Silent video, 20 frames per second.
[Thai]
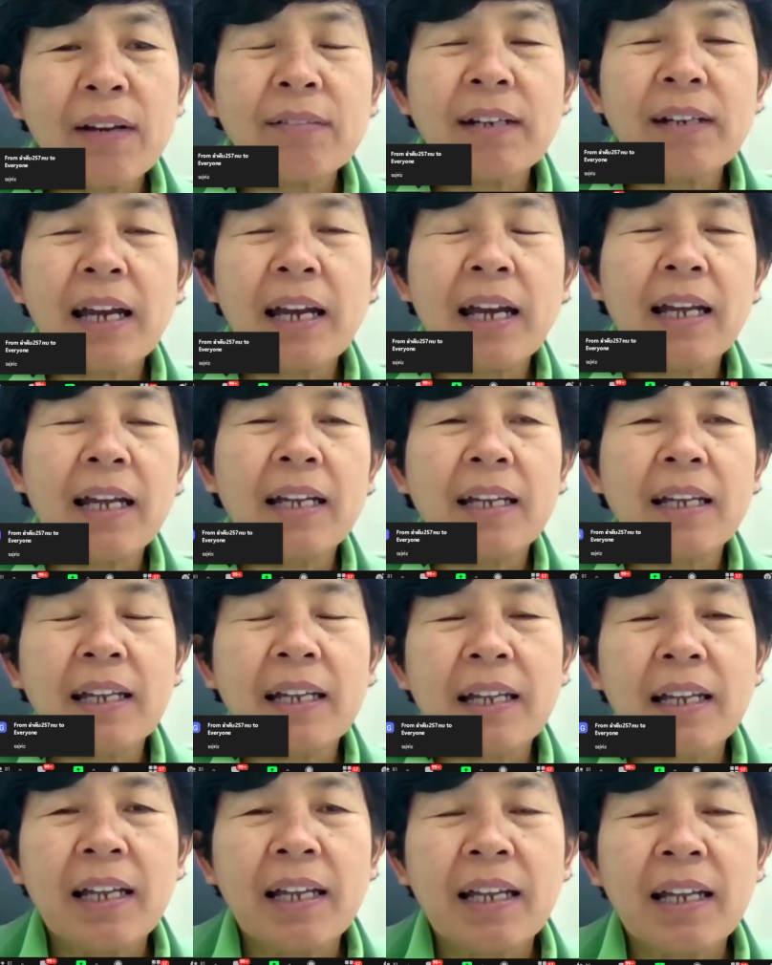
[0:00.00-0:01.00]
ัวแก้วค่ะ
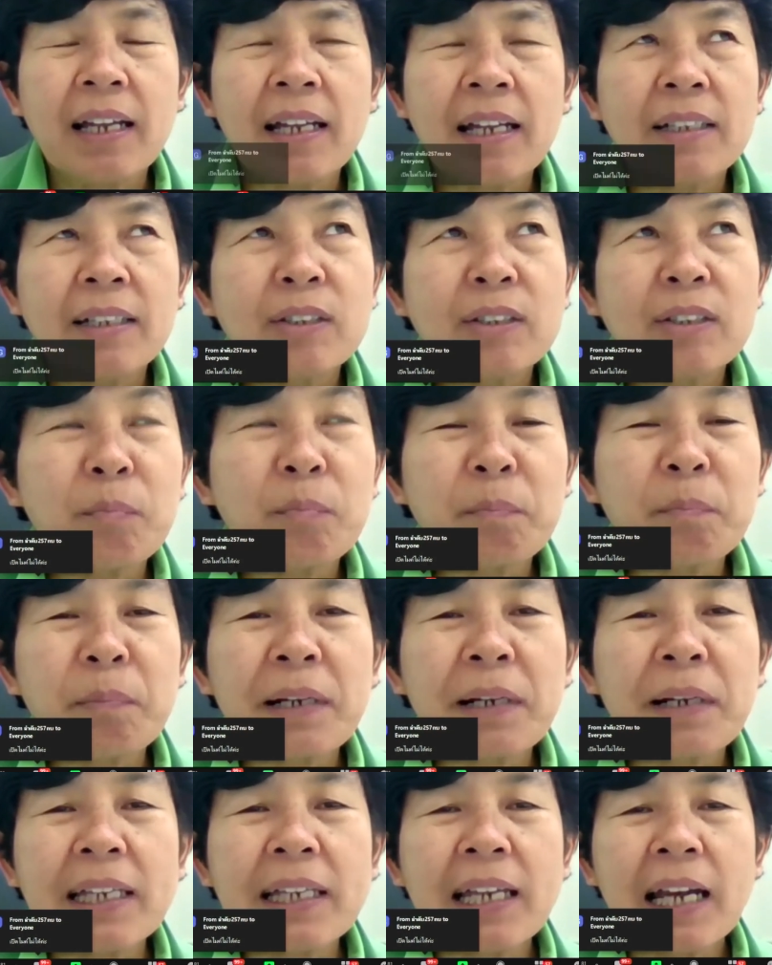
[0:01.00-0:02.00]
จบ
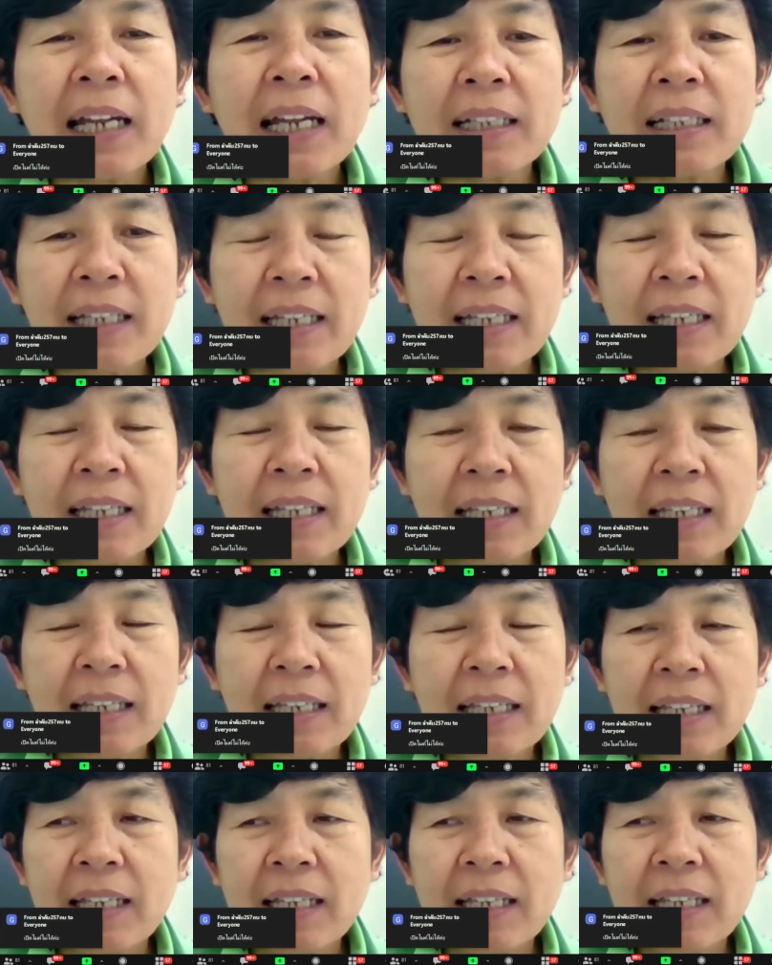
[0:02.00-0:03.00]
ปริญญาตรี
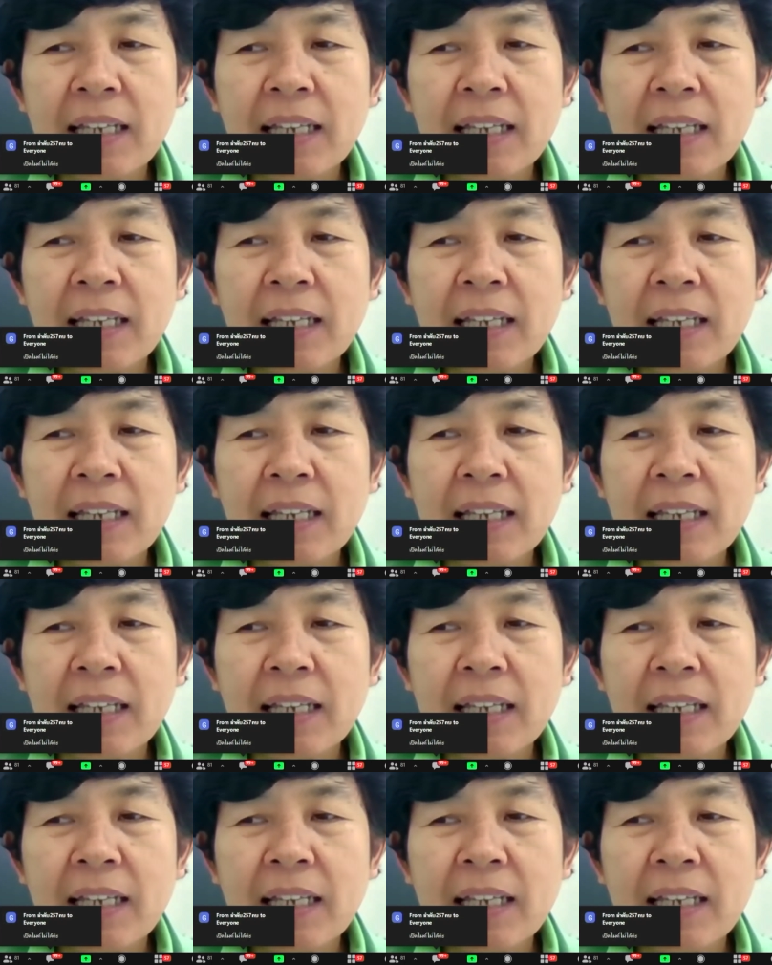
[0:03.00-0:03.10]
